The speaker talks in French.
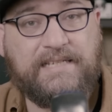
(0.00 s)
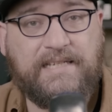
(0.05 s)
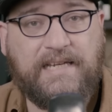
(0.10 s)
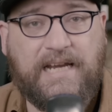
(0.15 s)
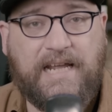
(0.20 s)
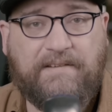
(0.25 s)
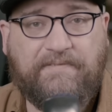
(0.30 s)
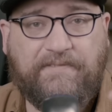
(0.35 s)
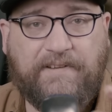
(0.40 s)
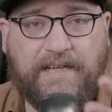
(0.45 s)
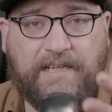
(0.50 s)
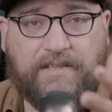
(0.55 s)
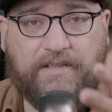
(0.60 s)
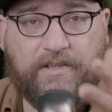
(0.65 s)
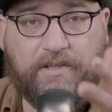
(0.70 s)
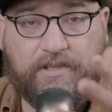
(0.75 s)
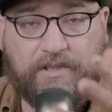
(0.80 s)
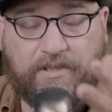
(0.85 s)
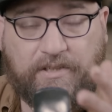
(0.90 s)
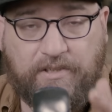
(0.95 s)
Et c'est la fin
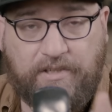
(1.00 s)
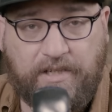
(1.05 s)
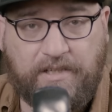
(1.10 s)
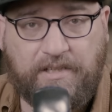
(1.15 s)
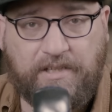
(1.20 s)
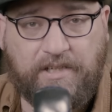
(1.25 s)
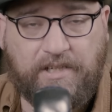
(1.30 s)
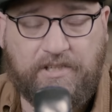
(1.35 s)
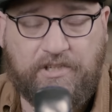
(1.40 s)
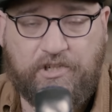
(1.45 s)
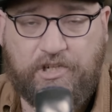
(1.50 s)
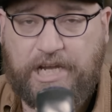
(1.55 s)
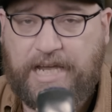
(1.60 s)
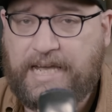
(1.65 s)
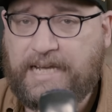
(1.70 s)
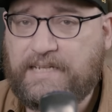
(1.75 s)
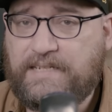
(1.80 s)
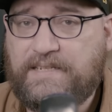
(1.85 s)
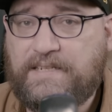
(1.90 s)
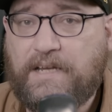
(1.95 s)
de Duncan
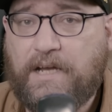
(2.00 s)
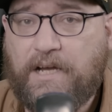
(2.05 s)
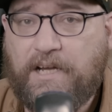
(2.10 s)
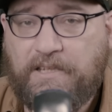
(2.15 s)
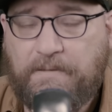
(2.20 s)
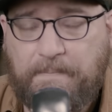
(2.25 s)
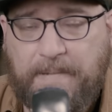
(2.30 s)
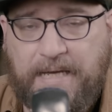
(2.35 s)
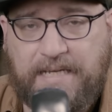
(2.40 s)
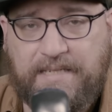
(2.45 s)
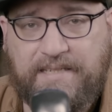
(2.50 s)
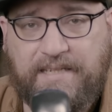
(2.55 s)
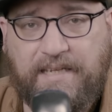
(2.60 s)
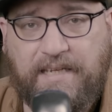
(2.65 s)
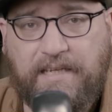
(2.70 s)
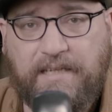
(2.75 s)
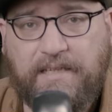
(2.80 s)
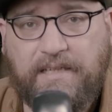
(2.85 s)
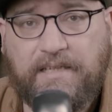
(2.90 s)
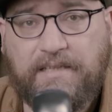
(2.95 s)
Jack's
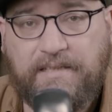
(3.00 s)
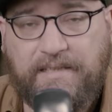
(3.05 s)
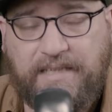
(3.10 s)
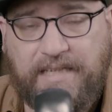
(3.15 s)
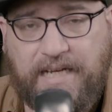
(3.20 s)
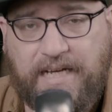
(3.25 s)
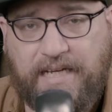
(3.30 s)
Unmasking the